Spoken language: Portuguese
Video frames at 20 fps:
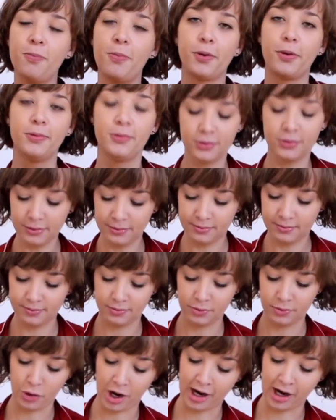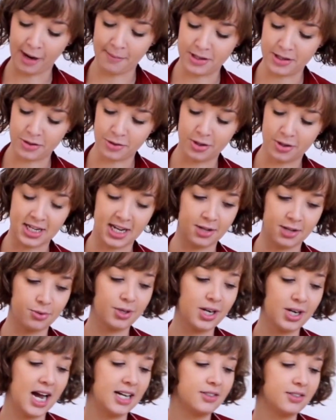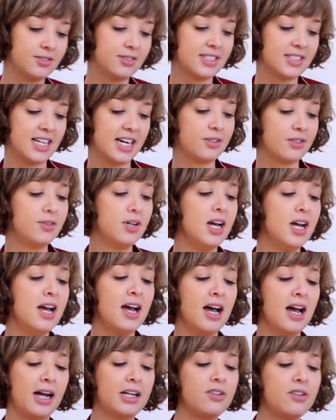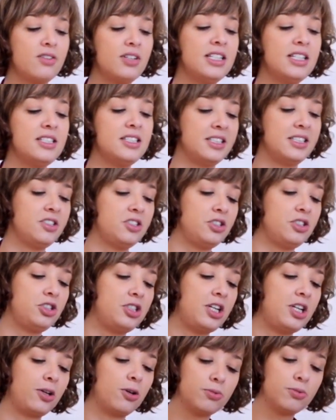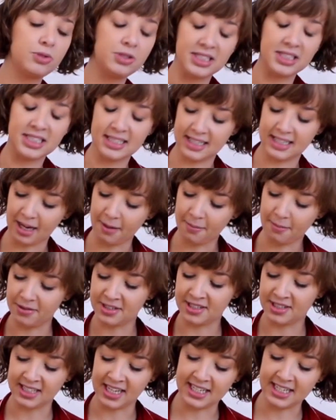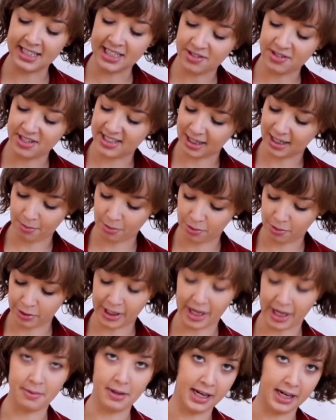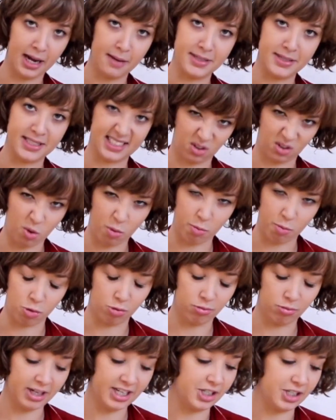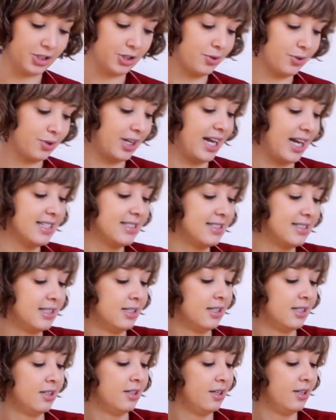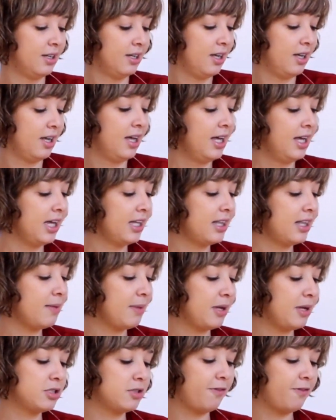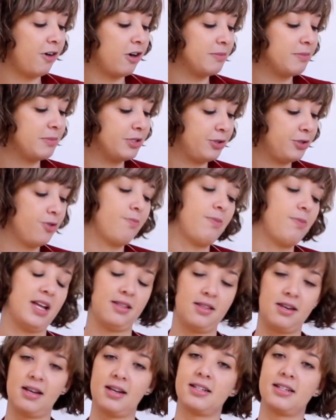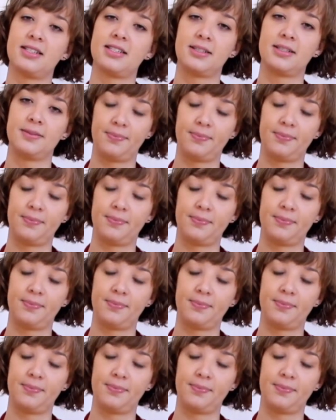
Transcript: pronto do que eu acabei de cortar do gato, certo? Aqui do ladinho a gente tem outros exemplos. Esse é o exemplo do quebra-cabeça comum que a gente conhece. E também de formas geométricas.